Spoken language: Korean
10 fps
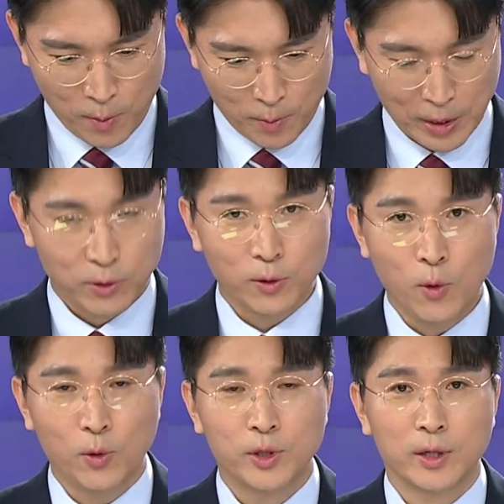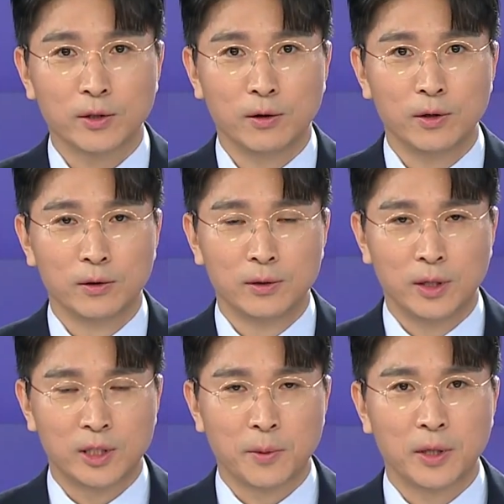만전을 꼭 기해서 이런
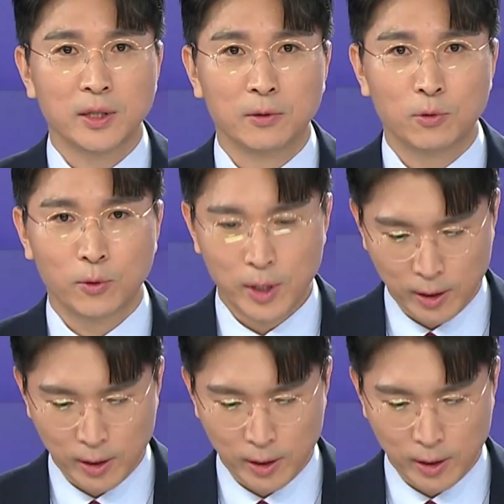일이 재발하지 않도록 해야